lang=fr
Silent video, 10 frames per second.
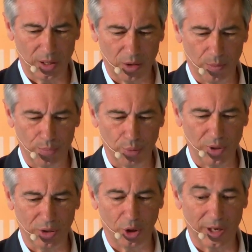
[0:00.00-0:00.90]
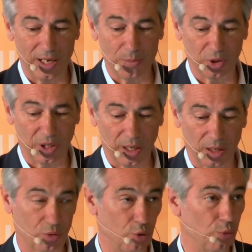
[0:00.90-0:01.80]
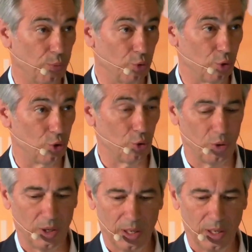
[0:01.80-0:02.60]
comme pour une denrée alimentaire, son lieu de production